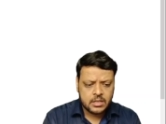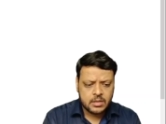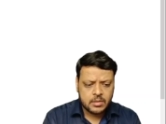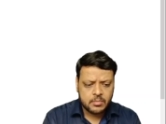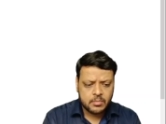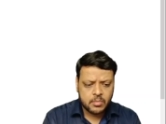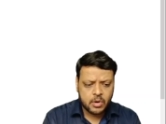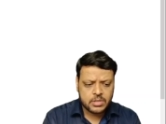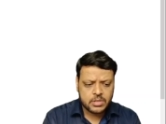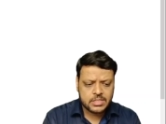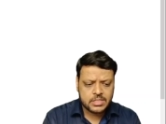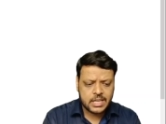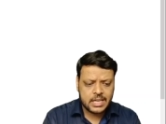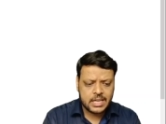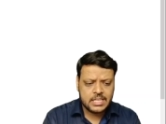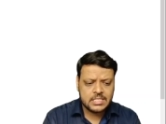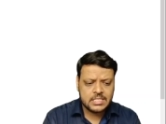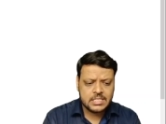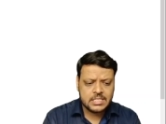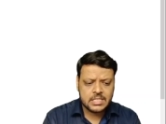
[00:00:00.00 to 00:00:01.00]
बॉक्स
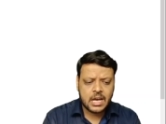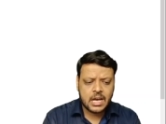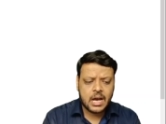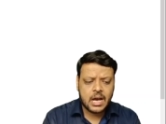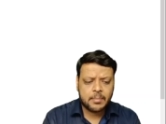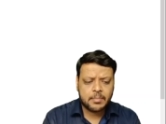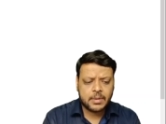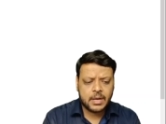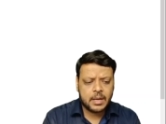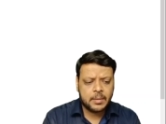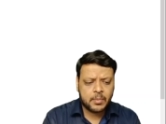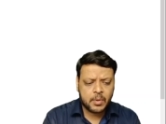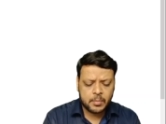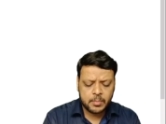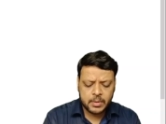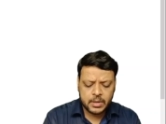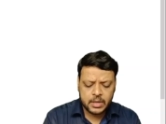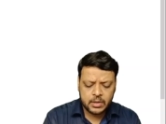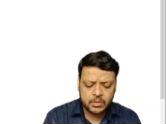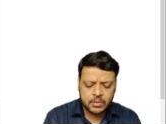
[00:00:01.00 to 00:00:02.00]
साइज आपका एक
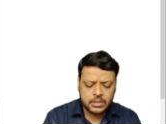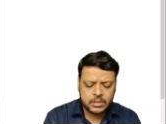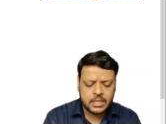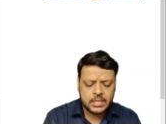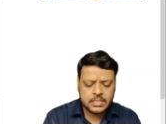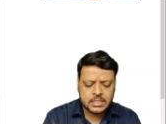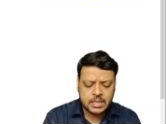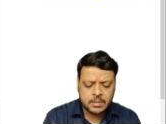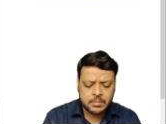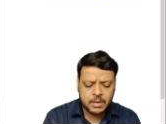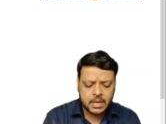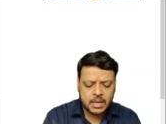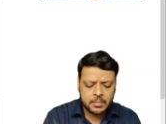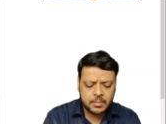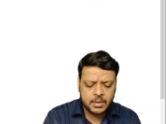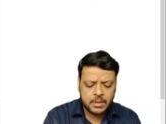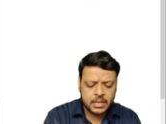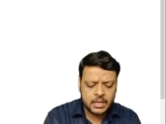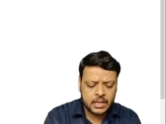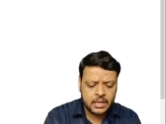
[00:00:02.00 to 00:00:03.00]
प्रॉपर्टी होती है इसके बारे में
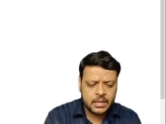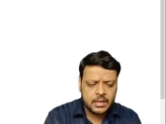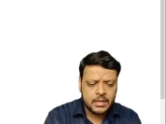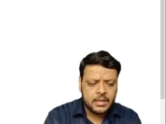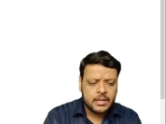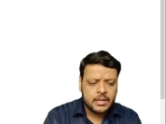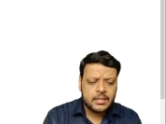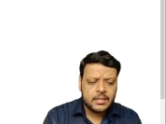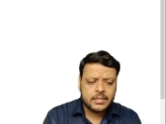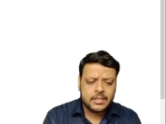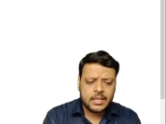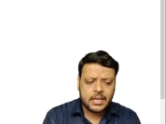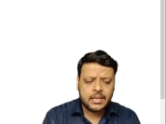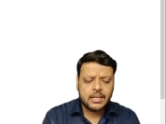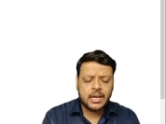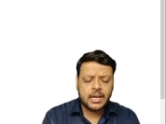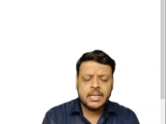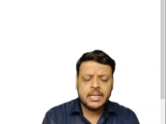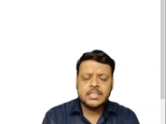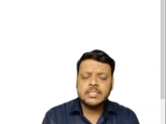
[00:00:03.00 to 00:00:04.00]
पढ़ेगी देन
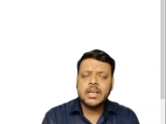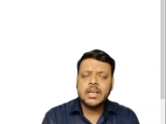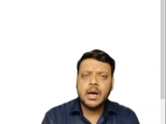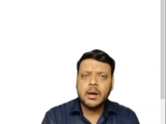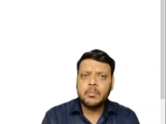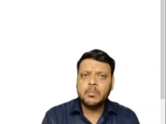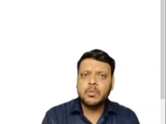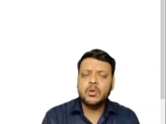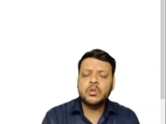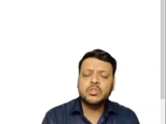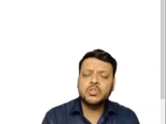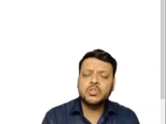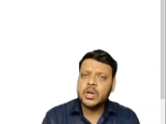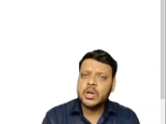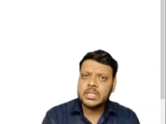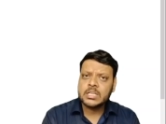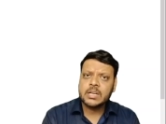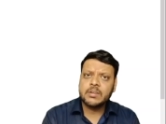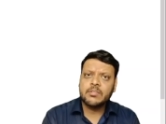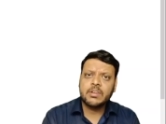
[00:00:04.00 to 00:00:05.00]
गाइज हम लोग जो
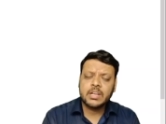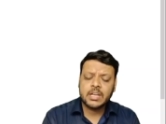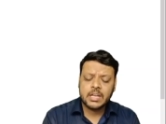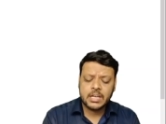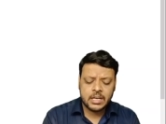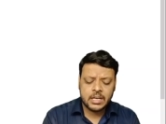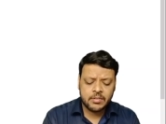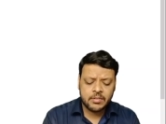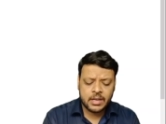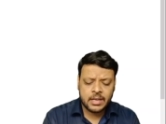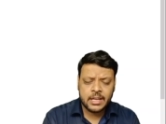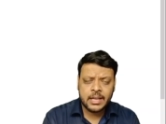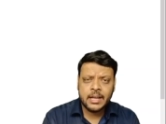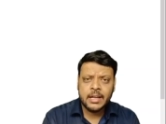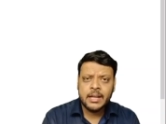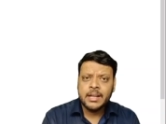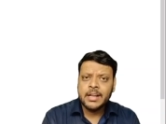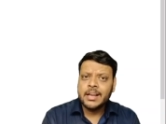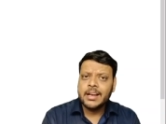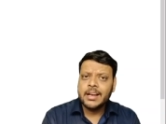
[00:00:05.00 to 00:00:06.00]
आज कवर करने वाले
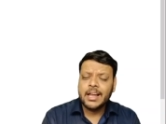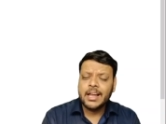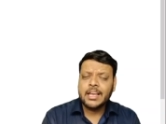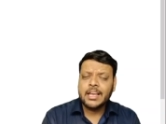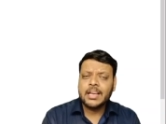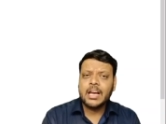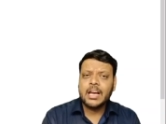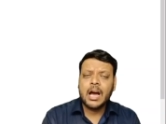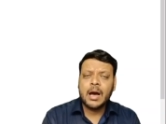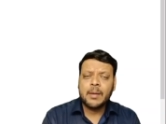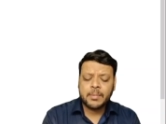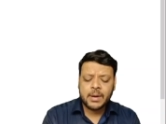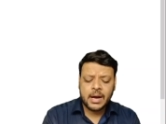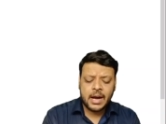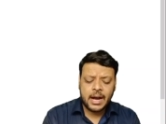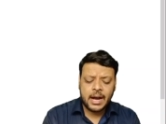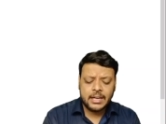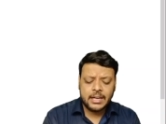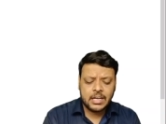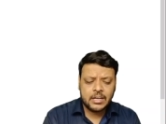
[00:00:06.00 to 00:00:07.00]
लाइक like आपका
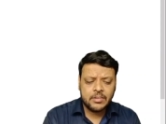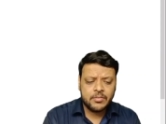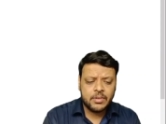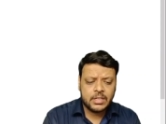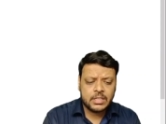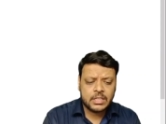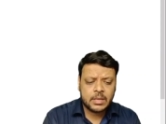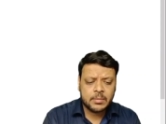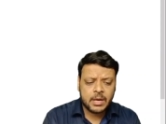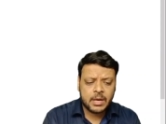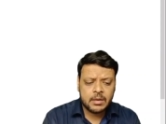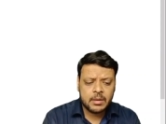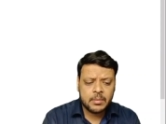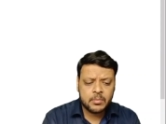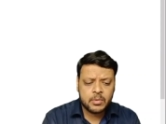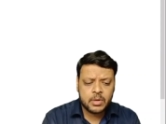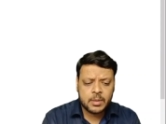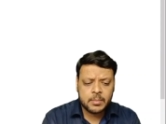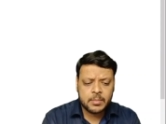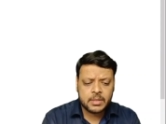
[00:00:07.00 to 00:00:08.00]
हाइट एंड विथ के बारे में
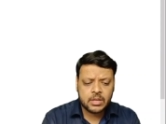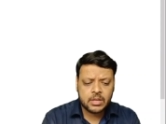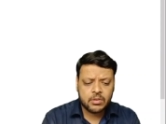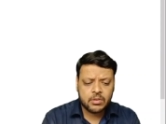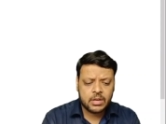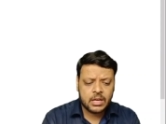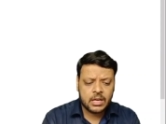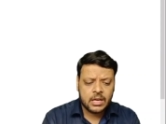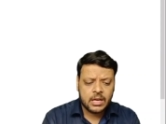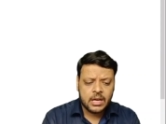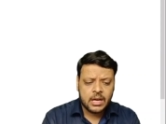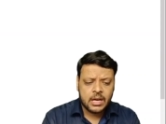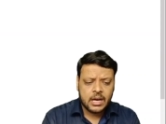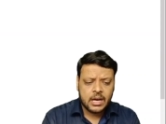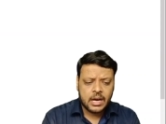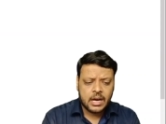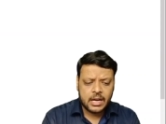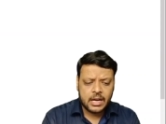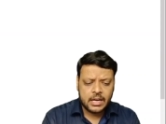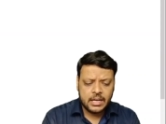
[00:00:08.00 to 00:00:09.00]
पूरा बताऊंगा
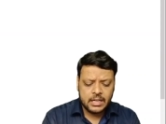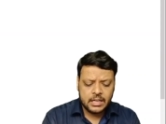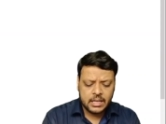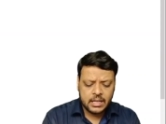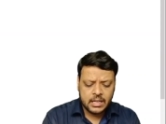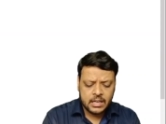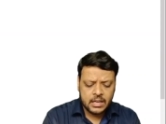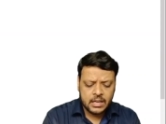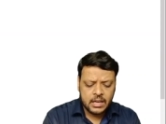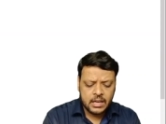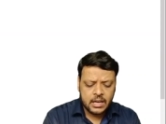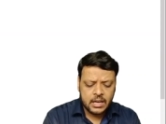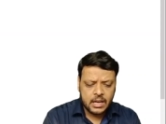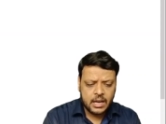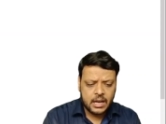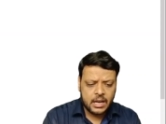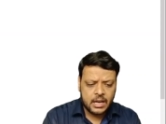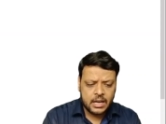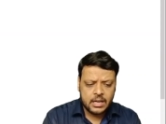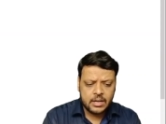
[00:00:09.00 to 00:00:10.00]
हाइट
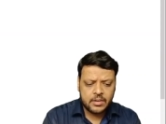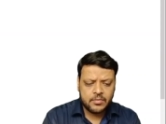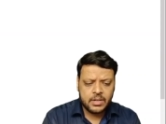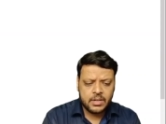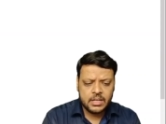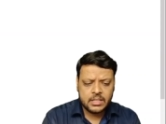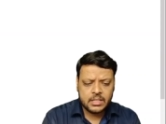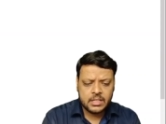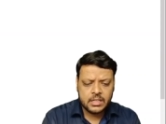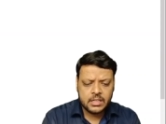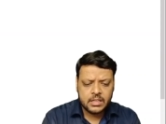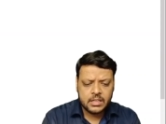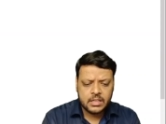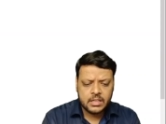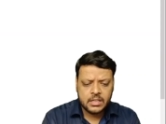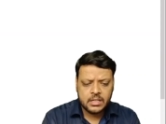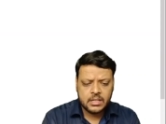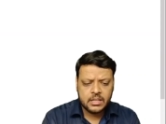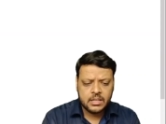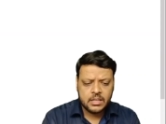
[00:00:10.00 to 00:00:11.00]
एंड वेट
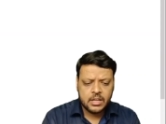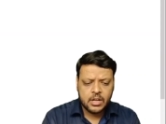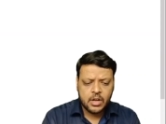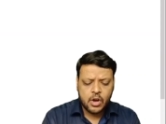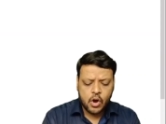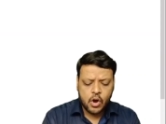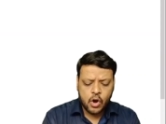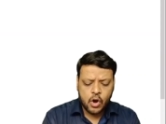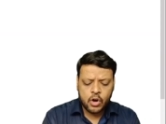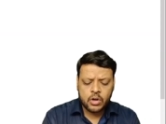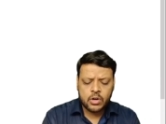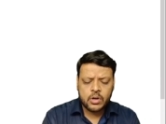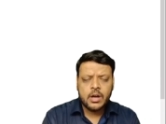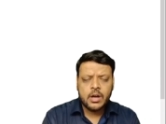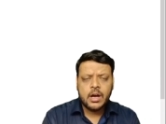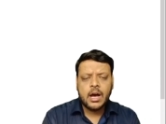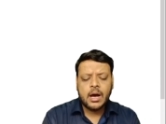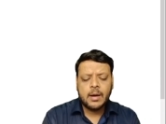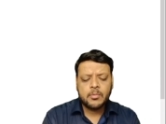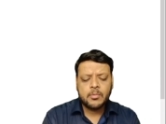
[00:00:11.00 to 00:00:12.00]
और
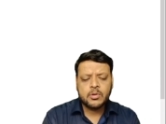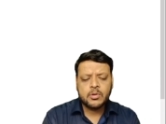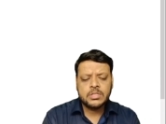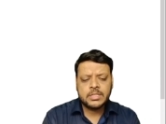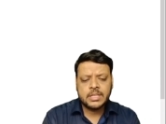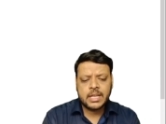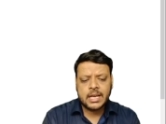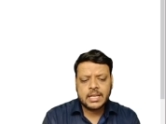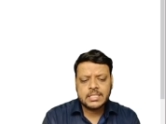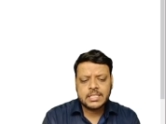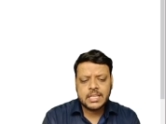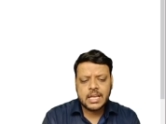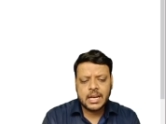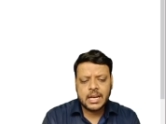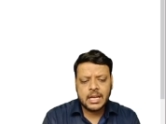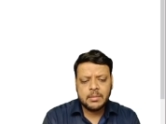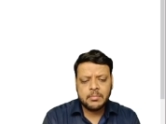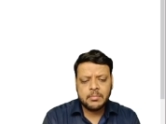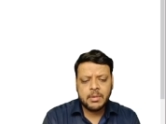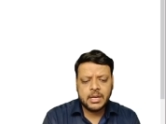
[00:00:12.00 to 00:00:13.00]
हमको टैक्स
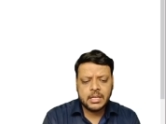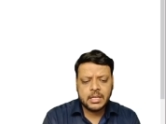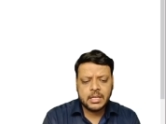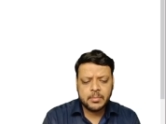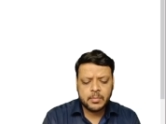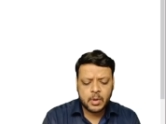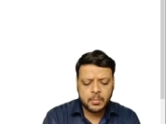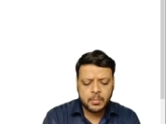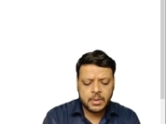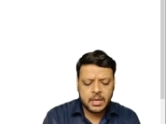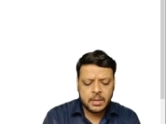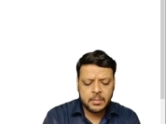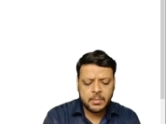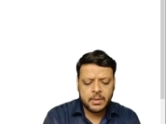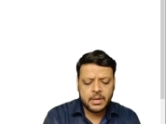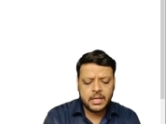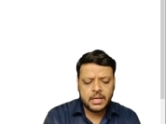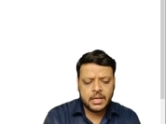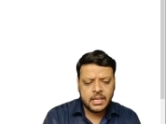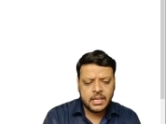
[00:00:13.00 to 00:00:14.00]
अलाइनमेंट की प्रॉपर्टी
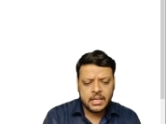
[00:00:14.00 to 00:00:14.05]
पड़ेगी